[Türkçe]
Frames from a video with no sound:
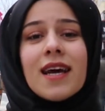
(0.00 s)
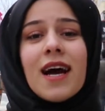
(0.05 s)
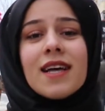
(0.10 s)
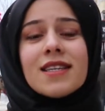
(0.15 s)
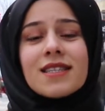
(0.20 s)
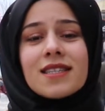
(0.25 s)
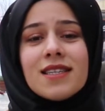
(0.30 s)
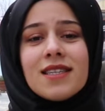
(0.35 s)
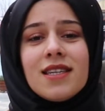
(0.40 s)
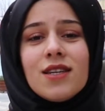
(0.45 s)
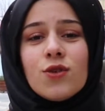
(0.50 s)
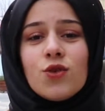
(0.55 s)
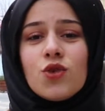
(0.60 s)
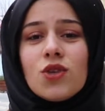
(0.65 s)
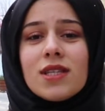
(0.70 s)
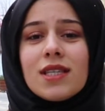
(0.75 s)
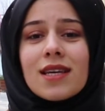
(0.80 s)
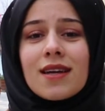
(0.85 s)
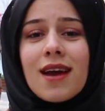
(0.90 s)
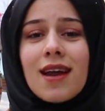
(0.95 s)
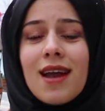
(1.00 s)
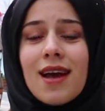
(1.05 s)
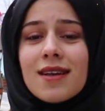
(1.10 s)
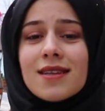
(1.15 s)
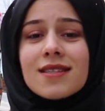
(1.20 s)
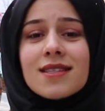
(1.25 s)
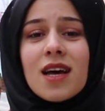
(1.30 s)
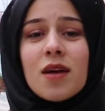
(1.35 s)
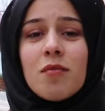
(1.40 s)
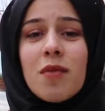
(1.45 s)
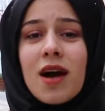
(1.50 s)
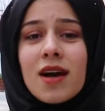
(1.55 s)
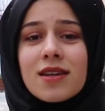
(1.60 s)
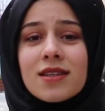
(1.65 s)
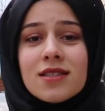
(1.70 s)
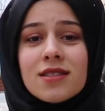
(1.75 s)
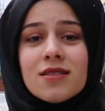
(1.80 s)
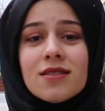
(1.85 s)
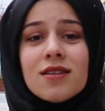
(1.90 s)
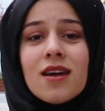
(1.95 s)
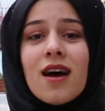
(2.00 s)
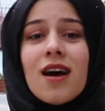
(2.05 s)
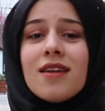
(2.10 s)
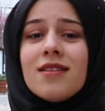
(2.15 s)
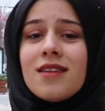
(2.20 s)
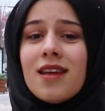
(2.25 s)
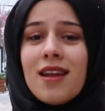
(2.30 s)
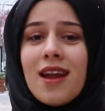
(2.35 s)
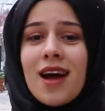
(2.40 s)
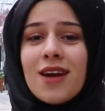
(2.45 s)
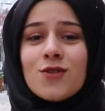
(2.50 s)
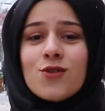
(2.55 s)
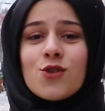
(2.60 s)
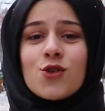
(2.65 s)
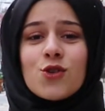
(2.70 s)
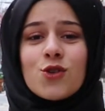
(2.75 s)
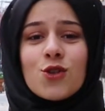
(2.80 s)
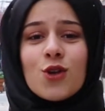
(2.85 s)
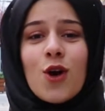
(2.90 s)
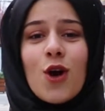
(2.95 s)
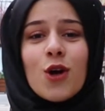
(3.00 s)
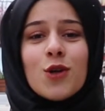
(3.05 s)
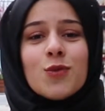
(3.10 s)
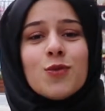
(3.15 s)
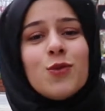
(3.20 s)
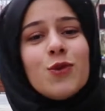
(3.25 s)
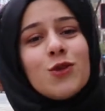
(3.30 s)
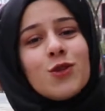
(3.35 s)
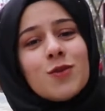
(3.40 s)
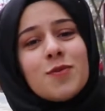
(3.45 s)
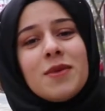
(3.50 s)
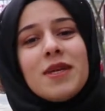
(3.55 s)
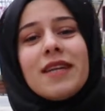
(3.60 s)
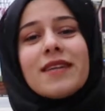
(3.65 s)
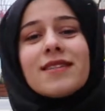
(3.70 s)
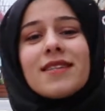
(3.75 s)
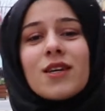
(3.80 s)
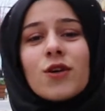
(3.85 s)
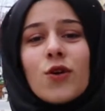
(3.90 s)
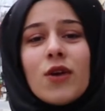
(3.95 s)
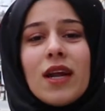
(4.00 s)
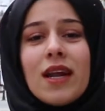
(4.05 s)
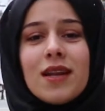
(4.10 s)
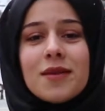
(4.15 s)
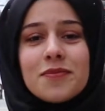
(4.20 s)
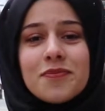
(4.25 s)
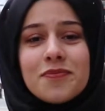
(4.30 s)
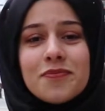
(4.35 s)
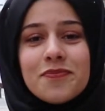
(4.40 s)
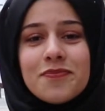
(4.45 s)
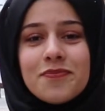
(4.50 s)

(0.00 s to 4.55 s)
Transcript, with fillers: asgari ücrete gelen zam hakkında neler düşünüyor? Buyurun birlikte görelim